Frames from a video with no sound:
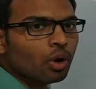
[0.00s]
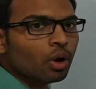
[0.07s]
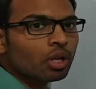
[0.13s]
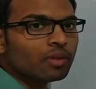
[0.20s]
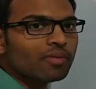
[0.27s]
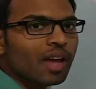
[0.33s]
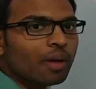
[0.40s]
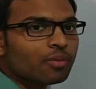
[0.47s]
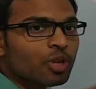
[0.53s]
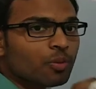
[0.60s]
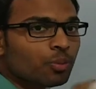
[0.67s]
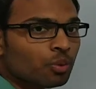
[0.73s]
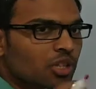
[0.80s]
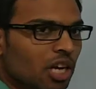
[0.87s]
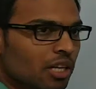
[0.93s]
क्रॉस में आपसे
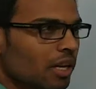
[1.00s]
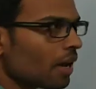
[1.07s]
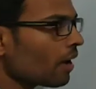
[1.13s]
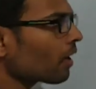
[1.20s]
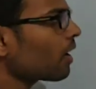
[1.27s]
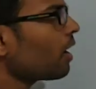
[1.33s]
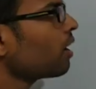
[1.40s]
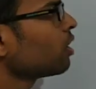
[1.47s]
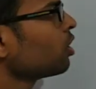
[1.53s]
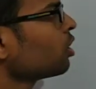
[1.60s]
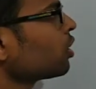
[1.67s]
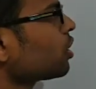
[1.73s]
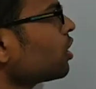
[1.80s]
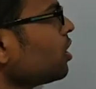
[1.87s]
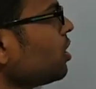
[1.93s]
पूछा जाएगा
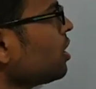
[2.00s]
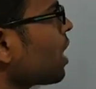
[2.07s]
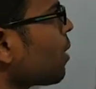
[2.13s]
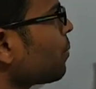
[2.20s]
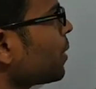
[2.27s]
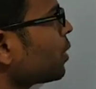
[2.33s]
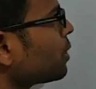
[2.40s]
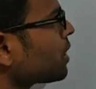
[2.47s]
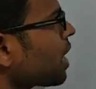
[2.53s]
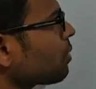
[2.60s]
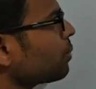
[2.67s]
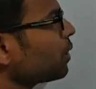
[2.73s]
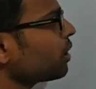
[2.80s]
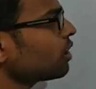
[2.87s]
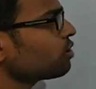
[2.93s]
कि आप
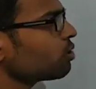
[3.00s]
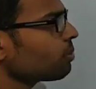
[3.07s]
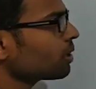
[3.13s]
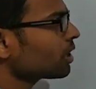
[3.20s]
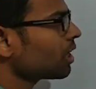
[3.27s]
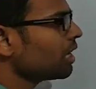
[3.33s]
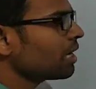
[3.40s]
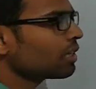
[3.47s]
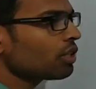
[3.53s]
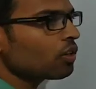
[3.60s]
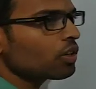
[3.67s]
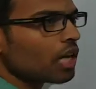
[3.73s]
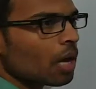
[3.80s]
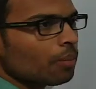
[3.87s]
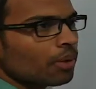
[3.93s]
फेनोटाइपिक रेशियो बताइए
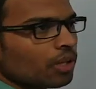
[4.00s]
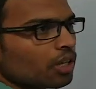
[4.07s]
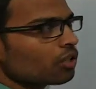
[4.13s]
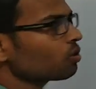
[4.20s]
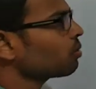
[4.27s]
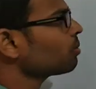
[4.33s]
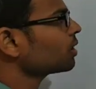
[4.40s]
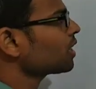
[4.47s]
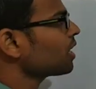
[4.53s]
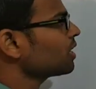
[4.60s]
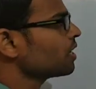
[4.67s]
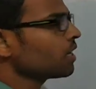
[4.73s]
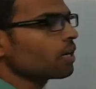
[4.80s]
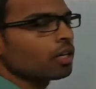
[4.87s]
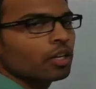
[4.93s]
जीनोटाइपिक रेशियो
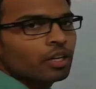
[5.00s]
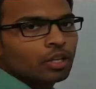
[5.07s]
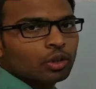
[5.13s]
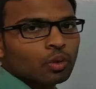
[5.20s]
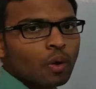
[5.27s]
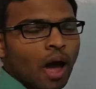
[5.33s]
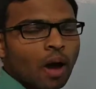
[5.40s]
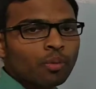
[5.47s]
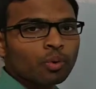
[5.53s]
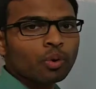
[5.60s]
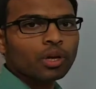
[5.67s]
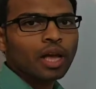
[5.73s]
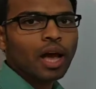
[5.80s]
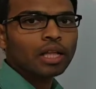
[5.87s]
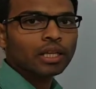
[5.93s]
बताइए तो आपको
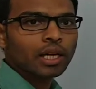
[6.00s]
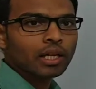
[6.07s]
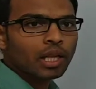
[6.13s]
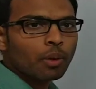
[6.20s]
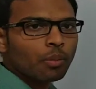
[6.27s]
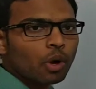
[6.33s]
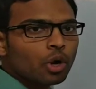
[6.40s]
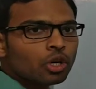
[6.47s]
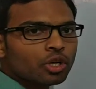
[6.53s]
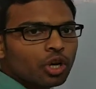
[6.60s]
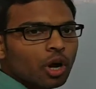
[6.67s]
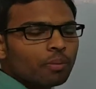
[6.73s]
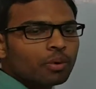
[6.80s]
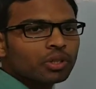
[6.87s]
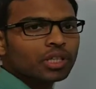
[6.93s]
याद करना बहुत
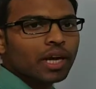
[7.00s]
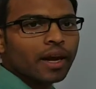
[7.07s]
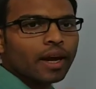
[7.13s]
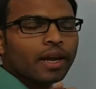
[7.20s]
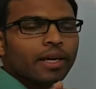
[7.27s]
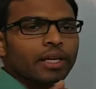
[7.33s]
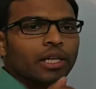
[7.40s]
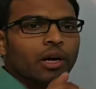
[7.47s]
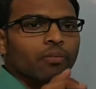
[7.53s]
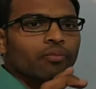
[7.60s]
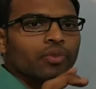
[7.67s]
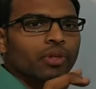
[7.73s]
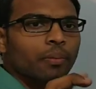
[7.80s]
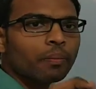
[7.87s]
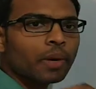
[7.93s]
टफ हो जाएगा लेकिन हम
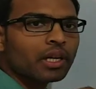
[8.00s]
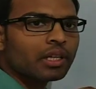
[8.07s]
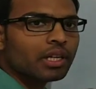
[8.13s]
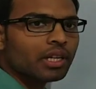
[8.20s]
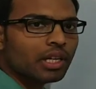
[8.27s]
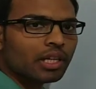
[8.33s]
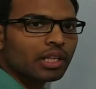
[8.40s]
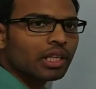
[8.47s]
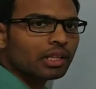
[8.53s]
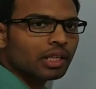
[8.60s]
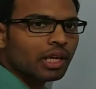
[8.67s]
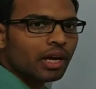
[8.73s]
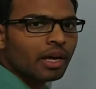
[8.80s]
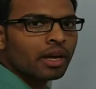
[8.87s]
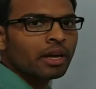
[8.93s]
सिंपल ट्रिक देते
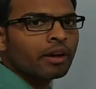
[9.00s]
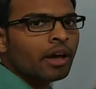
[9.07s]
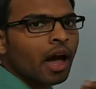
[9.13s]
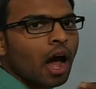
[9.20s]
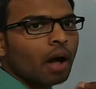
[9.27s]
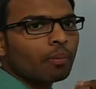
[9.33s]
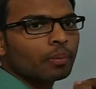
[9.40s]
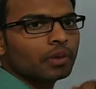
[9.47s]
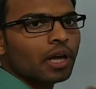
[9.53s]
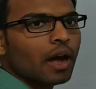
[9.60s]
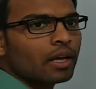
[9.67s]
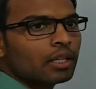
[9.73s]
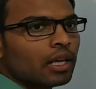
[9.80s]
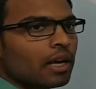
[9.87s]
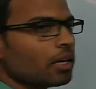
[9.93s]
हैं आप
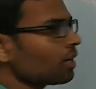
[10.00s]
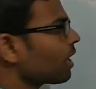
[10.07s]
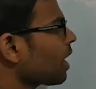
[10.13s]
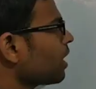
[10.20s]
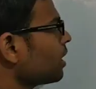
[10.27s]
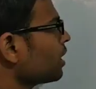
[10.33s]
धाए धाए निकाल